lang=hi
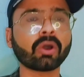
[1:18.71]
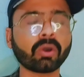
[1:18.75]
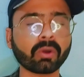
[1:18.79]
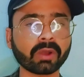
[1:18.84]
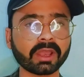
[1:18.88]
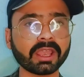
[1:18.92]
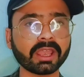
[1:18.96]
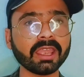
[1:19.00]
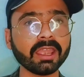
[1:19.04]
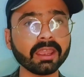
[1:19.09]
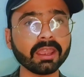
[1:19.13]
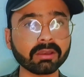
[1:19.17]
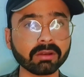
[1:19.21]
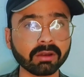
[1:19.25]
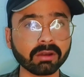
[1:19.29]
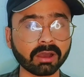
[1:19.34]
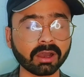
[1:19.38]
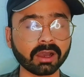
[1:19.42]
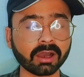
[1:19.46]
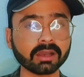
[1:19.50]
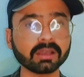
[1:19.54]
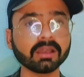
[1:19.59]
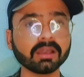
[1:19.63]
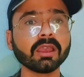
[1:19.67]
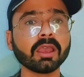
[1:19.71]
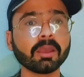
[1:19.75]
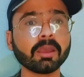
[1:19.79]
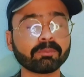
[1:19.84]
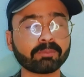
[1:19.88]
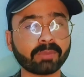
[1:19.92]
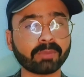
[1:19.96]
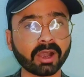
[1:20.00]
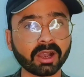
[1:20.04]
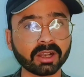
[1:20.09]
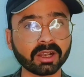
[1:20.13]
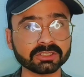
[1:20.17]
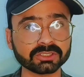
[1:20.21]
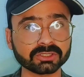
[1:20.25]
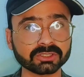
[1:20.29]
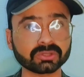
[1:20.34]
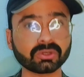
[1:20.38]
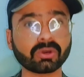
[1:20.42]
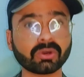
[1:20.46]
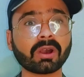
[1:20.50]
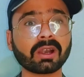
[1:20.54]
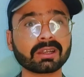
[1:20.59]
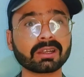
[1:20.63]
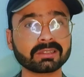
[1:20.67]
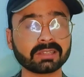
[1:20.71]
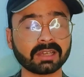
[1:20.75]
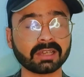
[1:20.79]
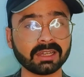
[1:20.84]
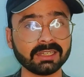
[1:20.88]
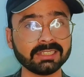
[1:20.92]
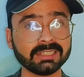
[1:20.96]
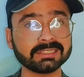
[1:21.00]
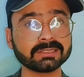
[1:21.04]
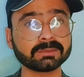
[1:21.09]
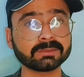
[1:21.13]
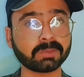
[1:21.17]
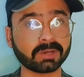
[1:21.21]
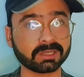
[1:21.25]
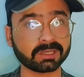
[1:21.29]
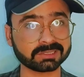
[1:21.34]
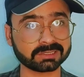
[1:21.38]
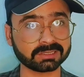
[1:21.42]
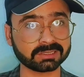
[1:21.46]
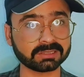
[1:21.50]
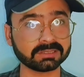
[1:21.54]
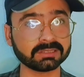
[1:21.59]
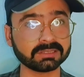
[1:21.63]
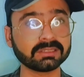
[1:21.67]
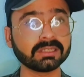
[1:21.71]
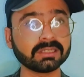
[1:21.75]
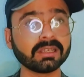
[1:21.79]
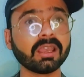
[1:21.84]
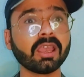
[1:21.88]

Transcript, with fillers: और एक लाख पाँच सौ अड़तालीस पर्सन